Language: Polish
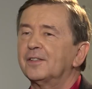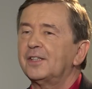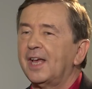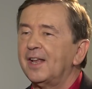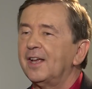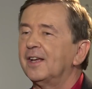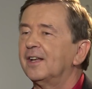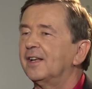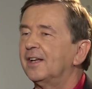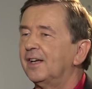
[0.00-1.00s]
Te
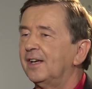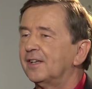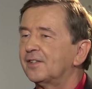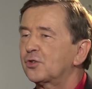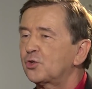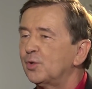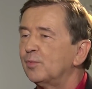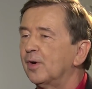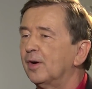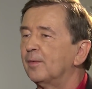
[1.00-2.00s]
y,
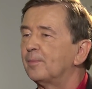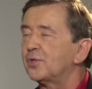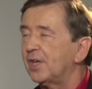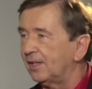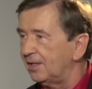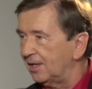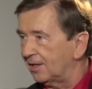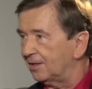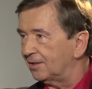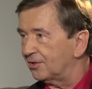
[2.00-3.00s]
skrzydło
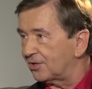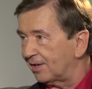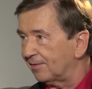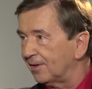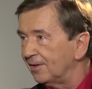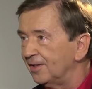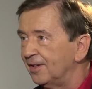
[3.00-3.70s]
przednie drzewo